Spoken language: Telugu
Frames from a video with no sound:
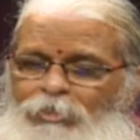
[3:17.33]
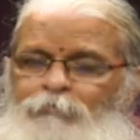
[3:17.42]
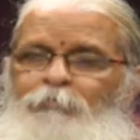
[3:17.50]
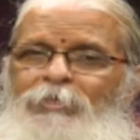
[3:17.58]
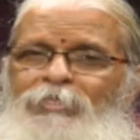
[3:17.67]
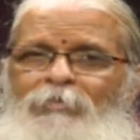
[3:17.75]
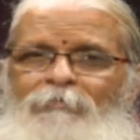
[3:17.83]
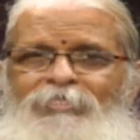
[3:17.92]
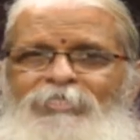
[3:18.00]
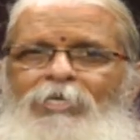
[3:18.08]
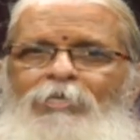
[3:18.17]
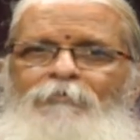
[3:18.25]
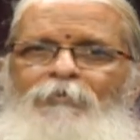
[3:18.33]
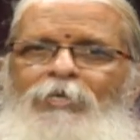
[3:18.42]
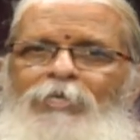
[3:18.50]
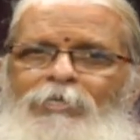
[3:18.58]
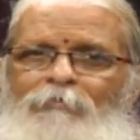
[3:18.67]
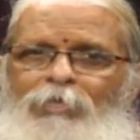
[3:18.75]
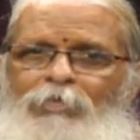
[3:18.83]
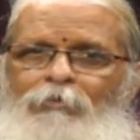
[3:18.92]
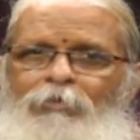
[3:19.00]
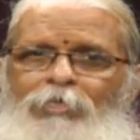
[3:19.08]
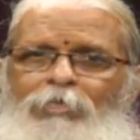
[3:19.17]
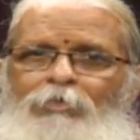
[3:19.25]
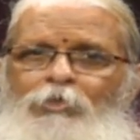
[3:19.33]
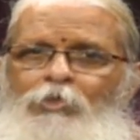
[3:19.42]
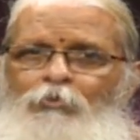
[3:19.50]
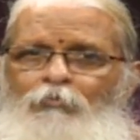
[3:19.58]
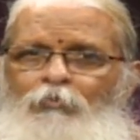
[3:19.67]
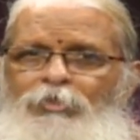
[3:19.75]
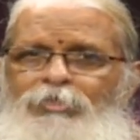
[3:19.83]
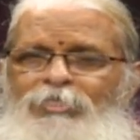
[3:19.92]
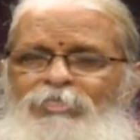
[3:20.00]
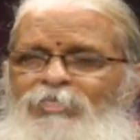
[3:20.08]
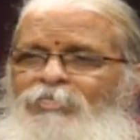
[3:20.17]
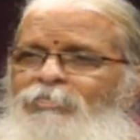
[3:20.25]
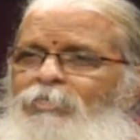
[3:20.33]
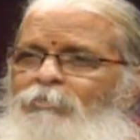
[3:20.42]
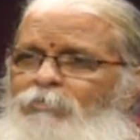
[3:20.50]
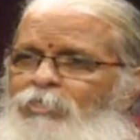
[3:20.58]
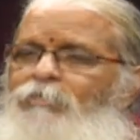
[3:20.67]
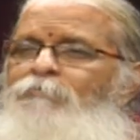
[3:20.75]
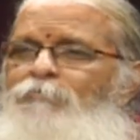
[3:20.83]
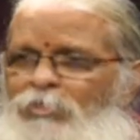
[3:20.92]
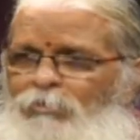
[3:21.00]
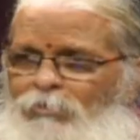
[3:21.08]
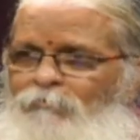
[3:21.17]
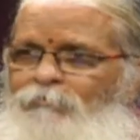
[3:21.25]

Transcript: వనస్పతి నమస్కారం అంటే మన యొక్క వృక్ష సంతతిని మనం